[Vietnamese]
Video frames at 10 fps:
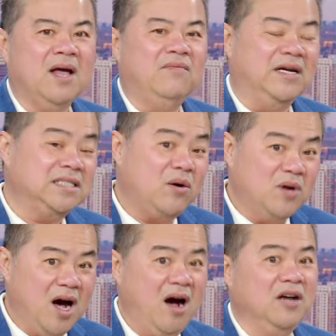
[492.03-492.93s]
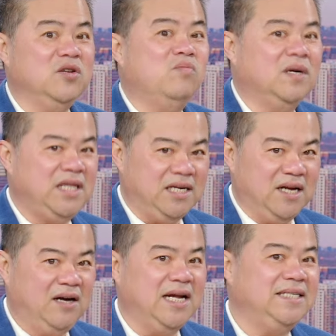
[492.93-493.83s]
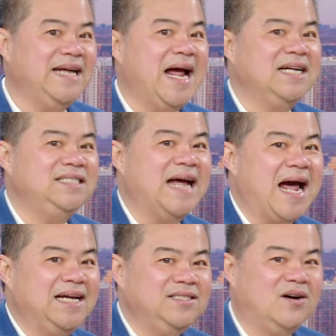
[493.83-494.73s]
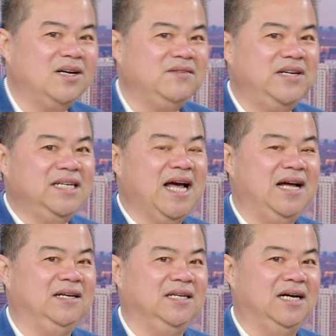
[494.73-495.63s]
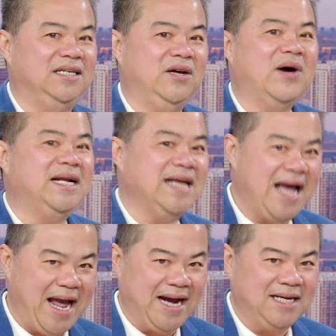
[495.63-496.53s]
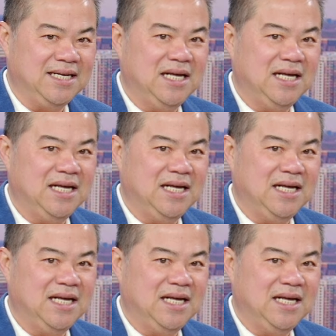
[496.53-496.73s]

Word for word: Và sau đó họ dùng cái tiền đó để trang trải cho cái vấn đề là điều hành nhà hàng.